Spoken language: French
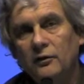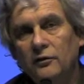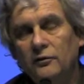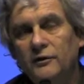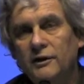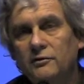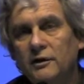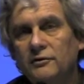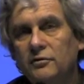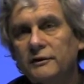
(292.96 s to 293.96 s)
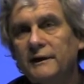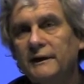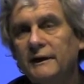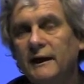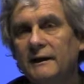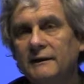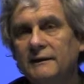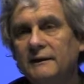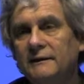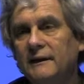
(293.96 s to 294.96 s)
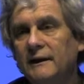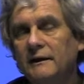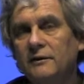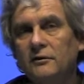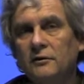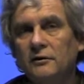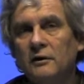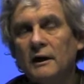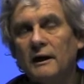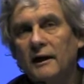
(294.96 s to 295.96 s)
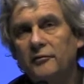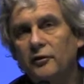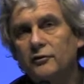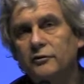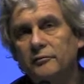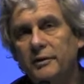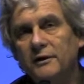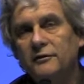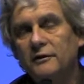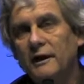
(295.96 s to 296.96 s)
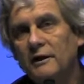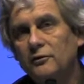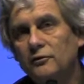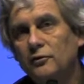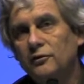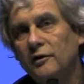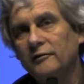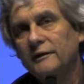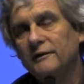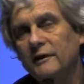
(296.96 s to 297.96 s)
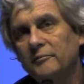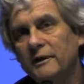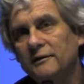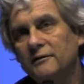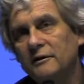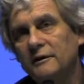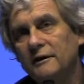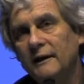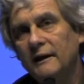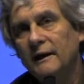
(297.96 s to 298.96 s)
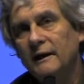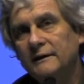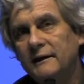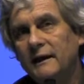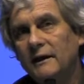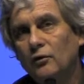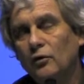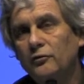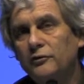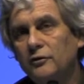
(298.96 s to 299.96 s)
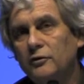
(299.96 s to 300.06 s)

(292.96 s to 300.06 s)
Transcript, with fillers: une situation d'inégalité telle que la fortune personnelle de 225 personnes est égale au revenu